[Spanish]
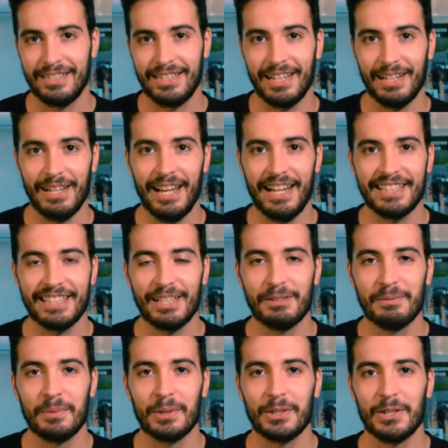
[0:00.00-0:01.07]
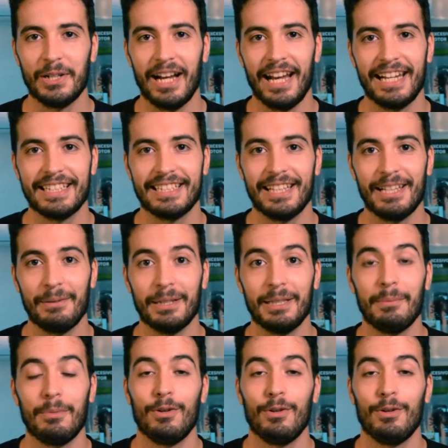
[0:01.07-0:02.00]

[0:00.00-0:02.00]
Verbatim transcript: sigue estando un poquito en el aire ese debate,